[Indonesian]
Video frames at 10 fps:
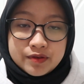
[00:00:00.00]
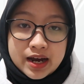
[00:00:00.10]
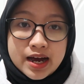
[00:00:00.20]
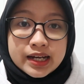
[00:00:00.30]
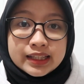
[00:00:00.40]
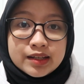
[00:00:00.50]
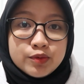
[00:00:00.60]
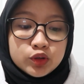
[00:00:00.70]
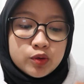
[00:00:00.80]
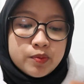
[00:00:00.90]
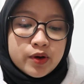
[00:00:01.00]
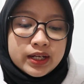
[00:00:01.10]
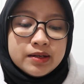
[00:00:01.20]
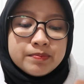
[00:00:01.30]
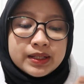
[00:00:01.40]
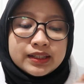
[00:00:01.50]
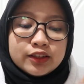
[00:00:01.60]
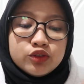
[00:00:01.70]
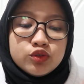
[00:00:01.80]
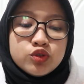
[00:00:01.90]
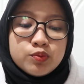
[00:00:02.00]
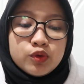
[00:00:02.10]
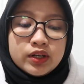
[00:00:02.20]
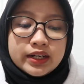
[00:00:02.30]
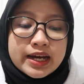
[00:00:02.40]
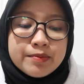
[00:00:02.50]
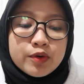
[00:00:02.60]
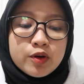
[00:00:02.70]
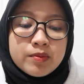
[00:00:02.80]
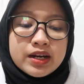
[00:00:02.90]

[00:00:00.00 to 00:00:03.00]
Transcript: FK kita butuh poin 476,85106